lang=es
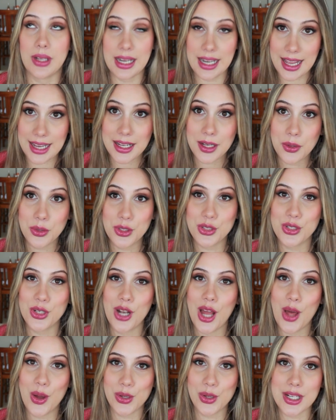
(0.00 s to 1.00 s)
el aire
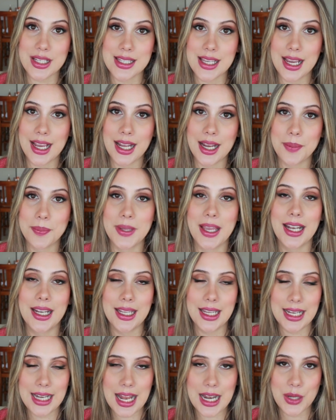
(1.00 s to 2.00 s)
acondicionado reseca la
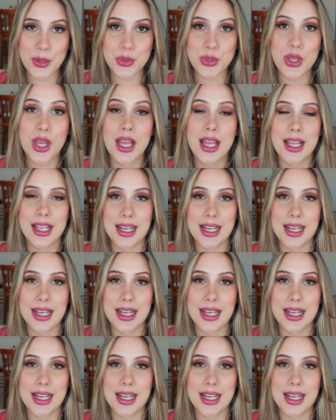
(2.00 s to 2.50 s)
piel y la luz